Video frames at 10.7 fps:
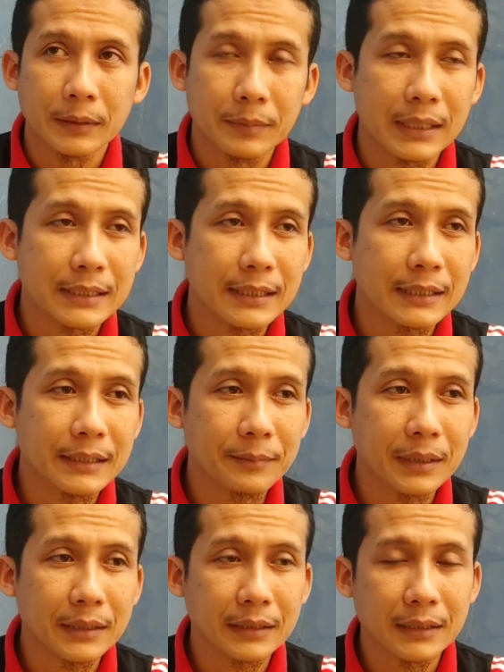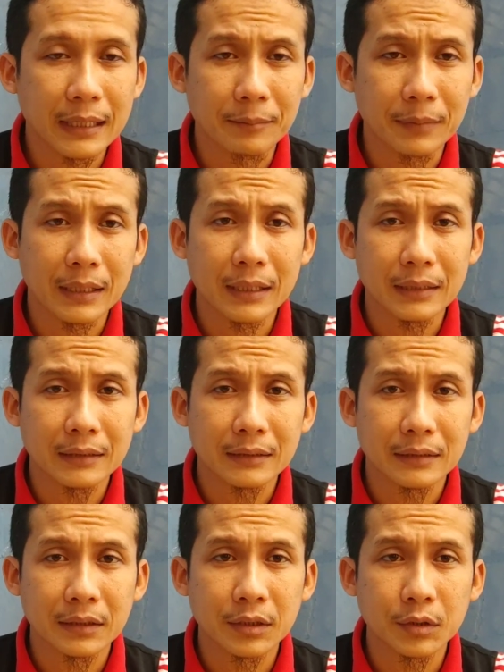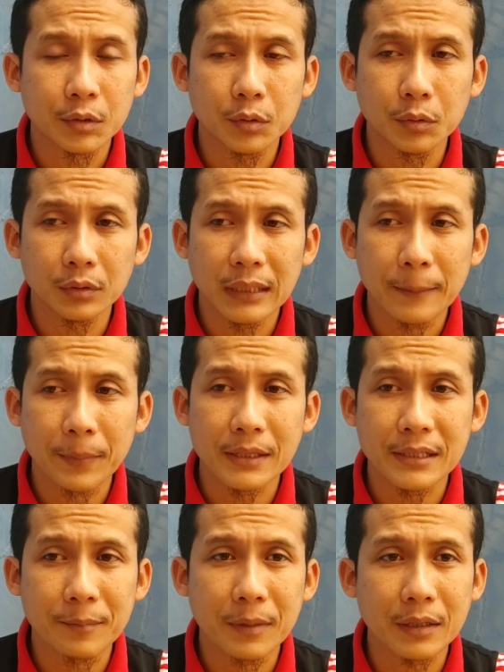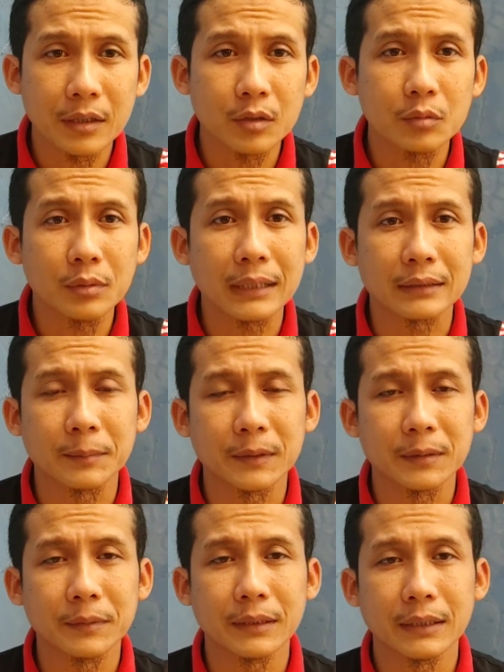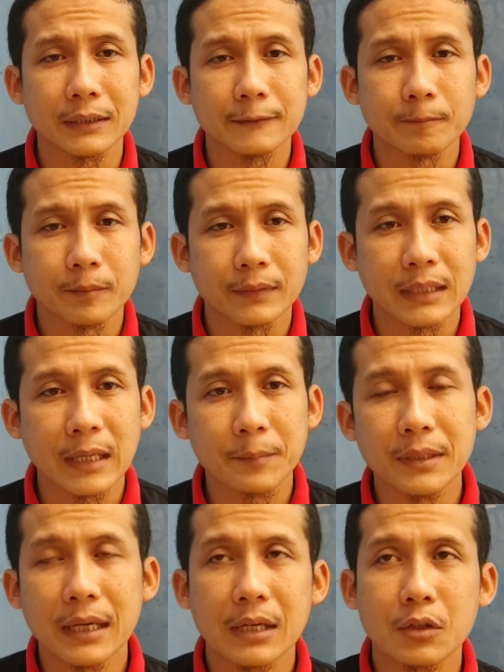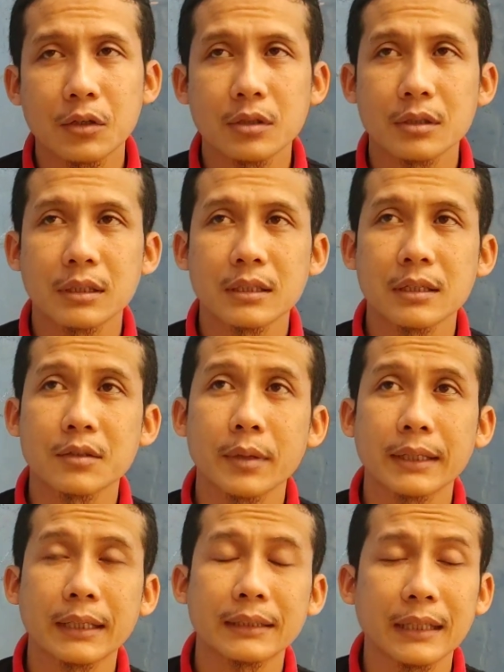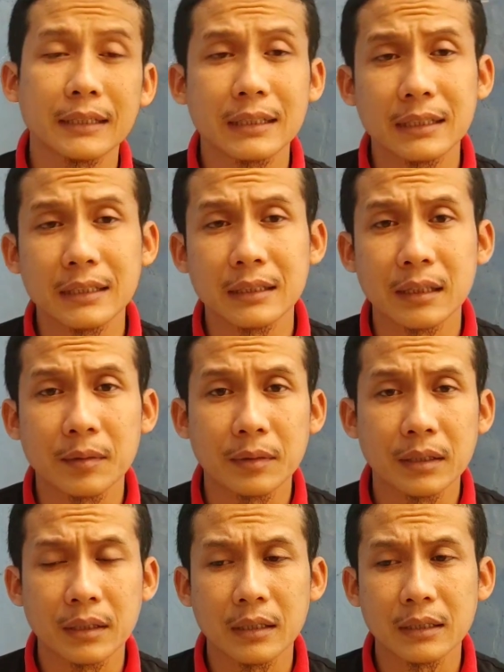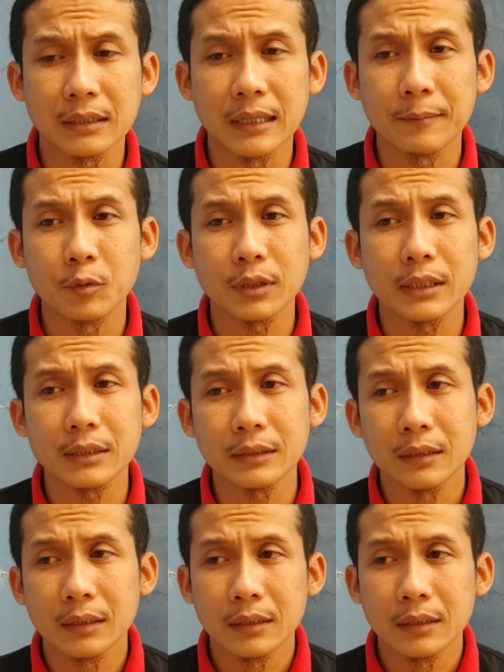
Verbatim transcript: biasanya makin lama itu napasnya makin kuat teman-teman ya tapi harus disesuaikan tadi ya nggak mungkin